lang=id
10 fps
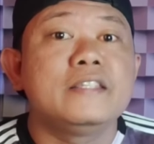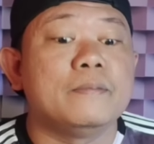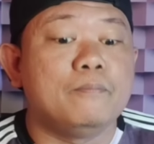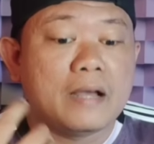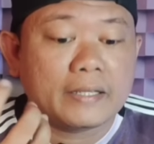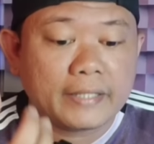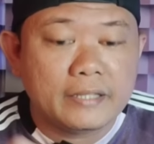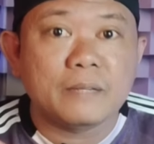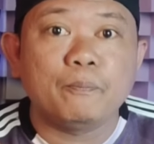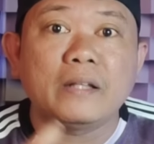
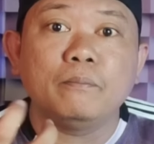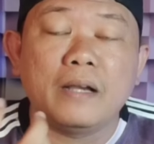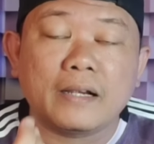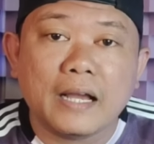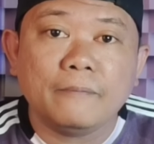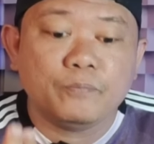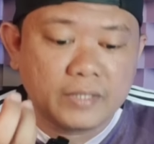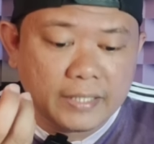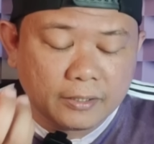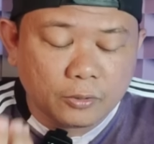semakin cepat maka
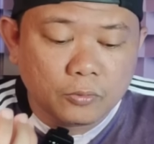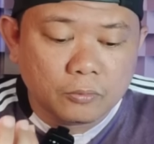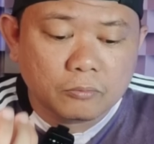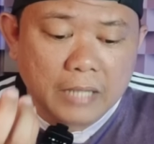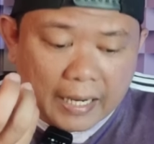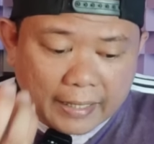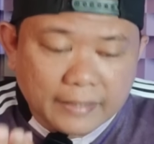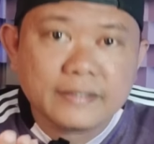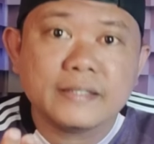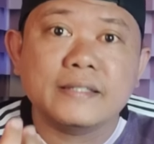itu
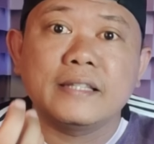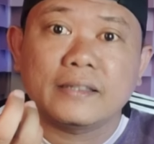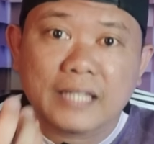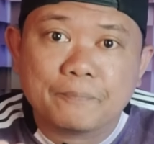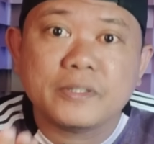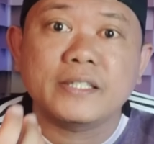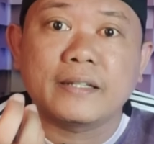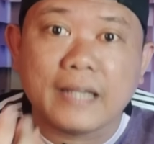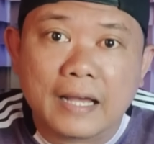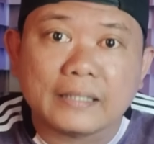akan tetap
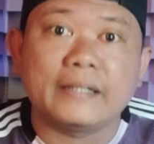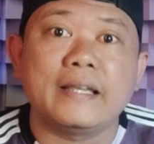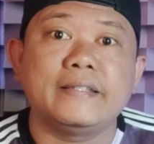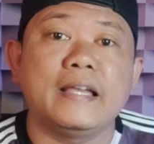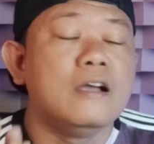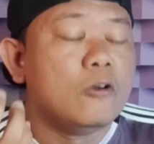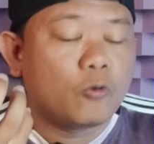segar ya guys ya.